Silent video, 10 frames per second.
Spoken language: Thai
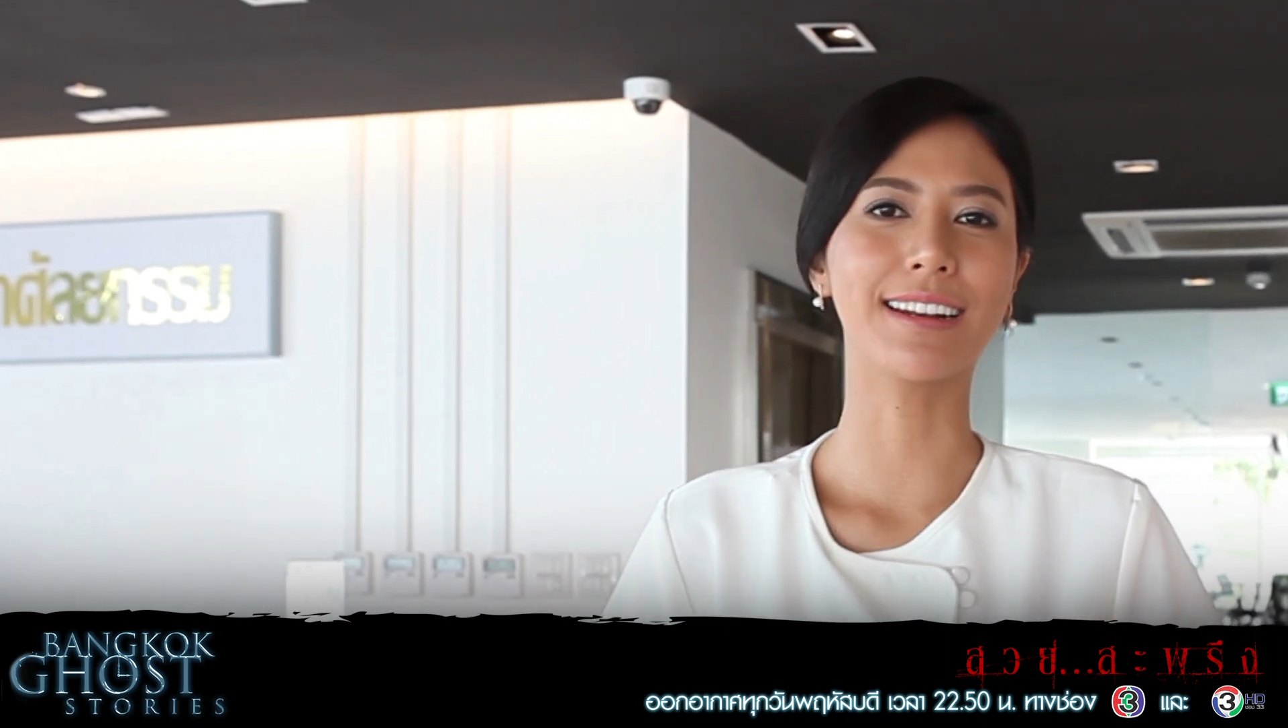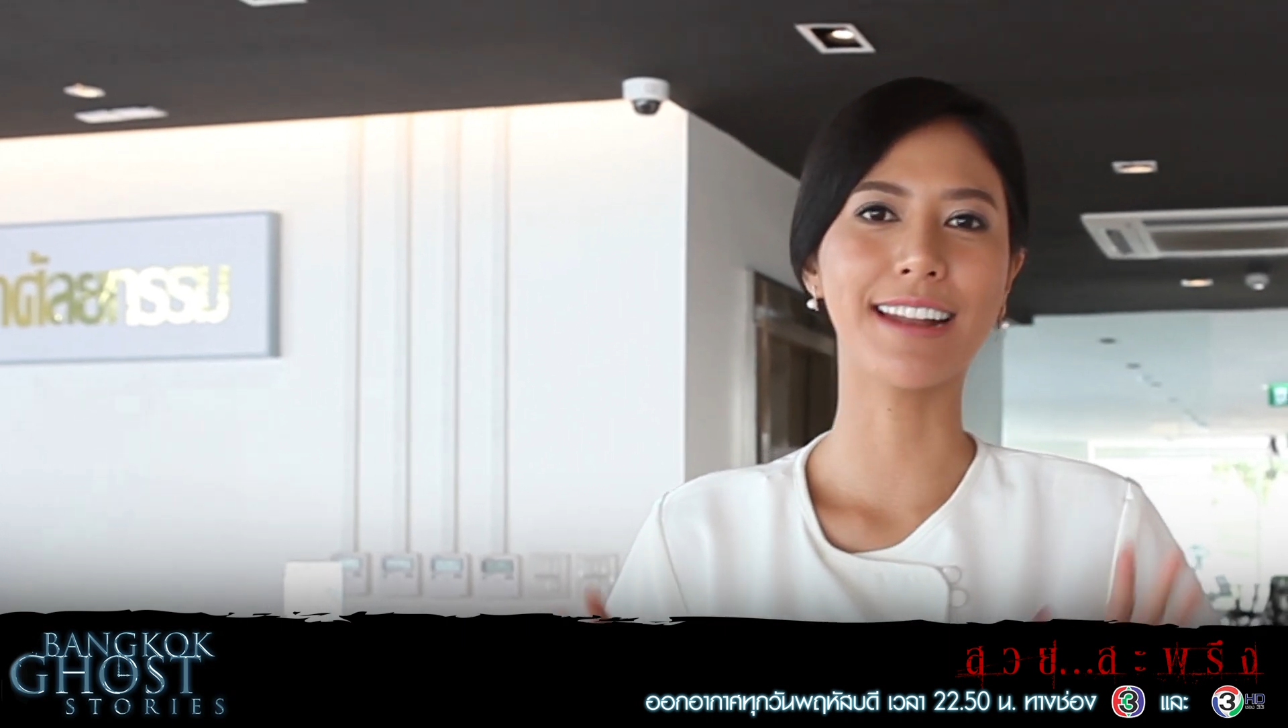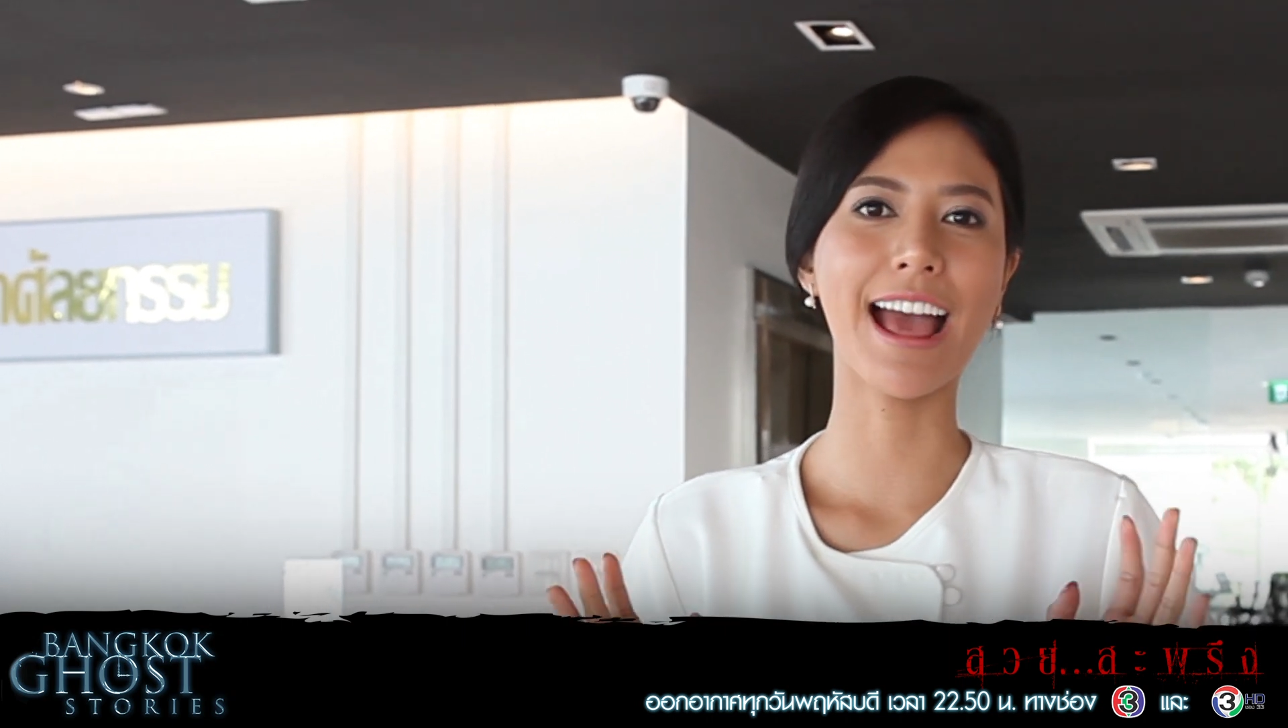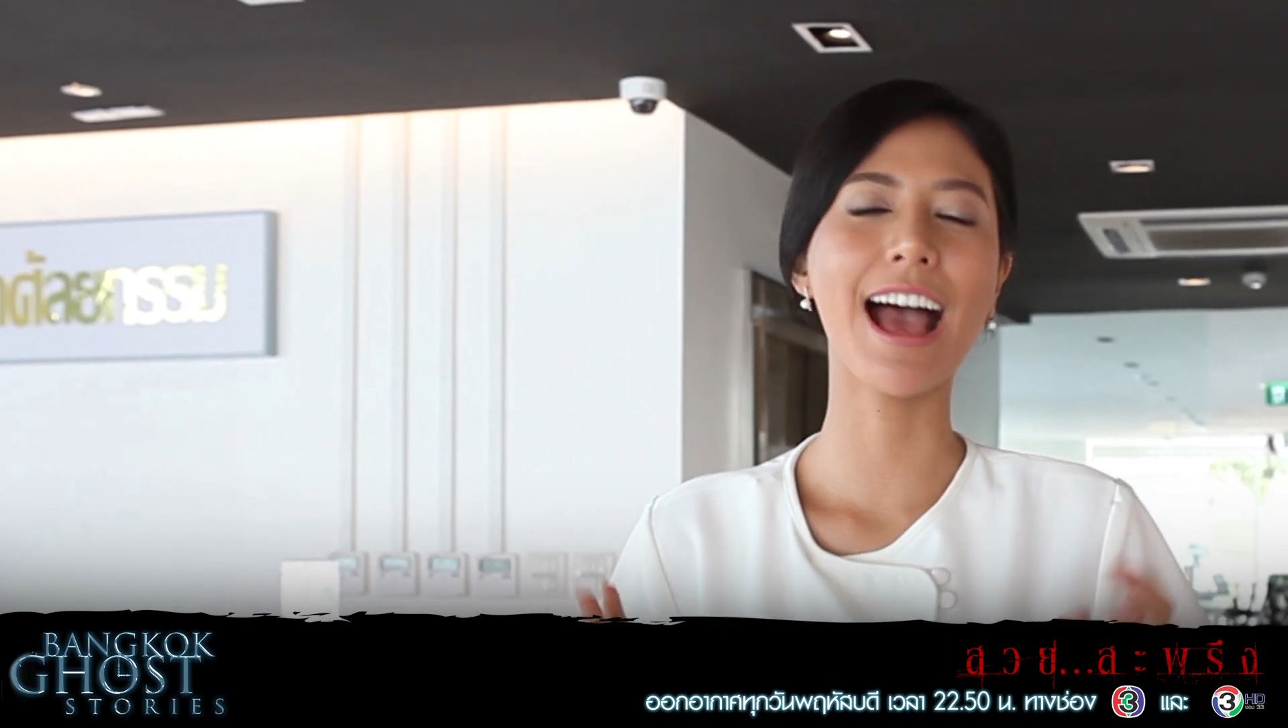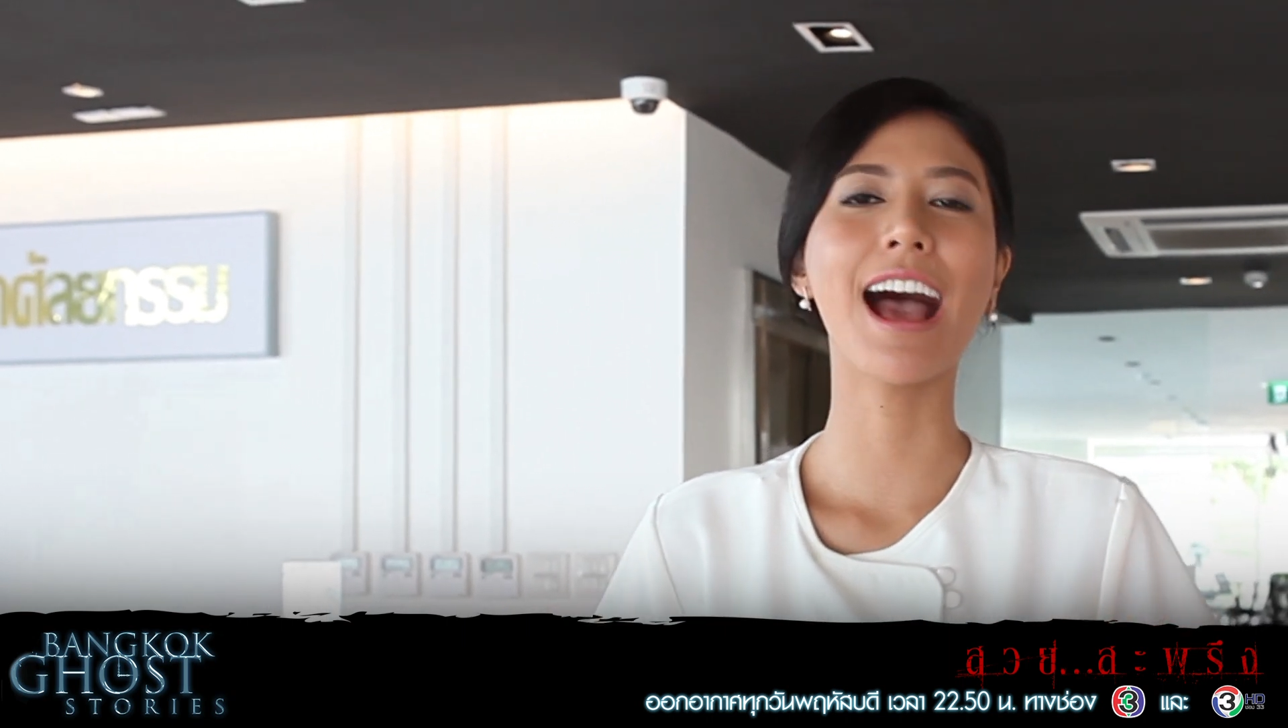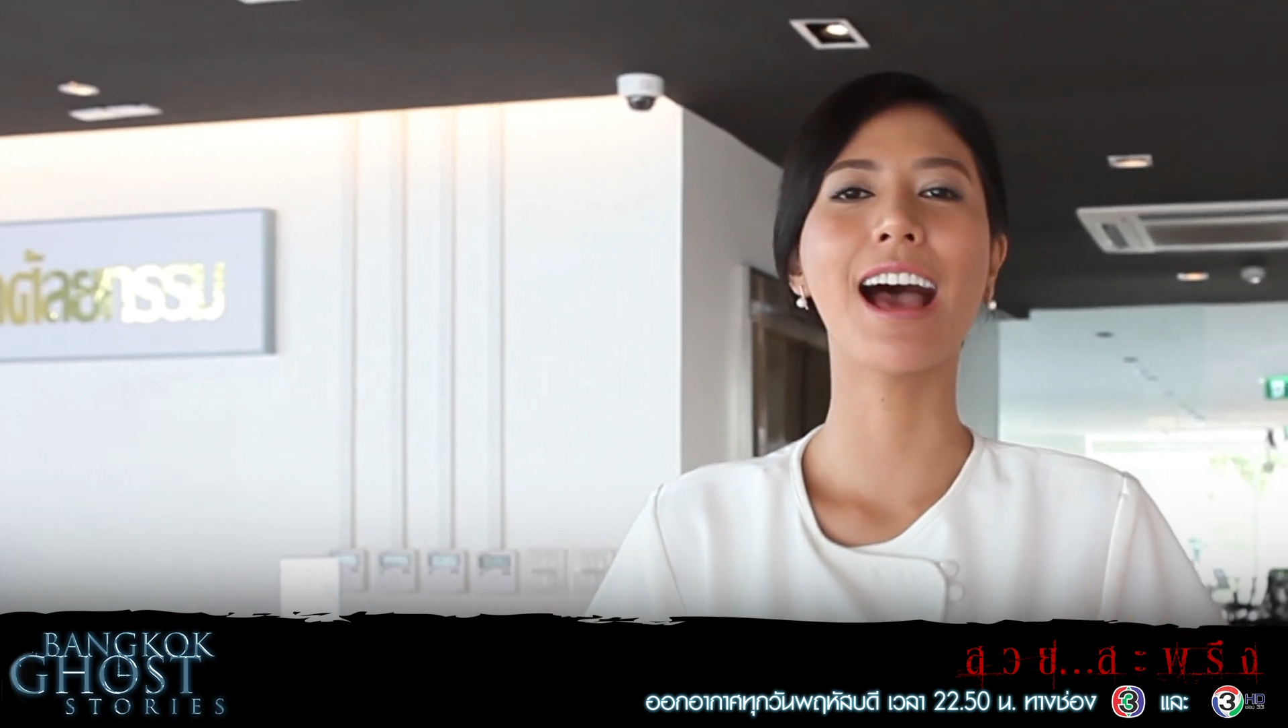งหน้า